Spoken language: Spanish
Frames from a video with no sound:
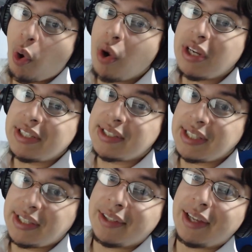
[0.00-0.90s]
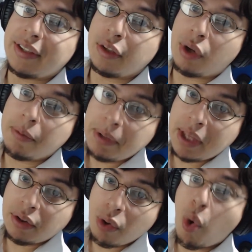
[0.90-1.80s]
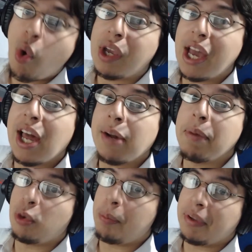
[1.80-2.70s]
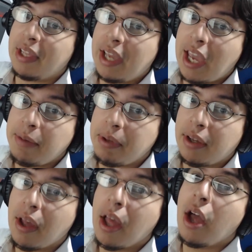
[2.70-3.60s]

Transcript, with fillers: o necesitas asesoramiento o que arme tu PC gaming,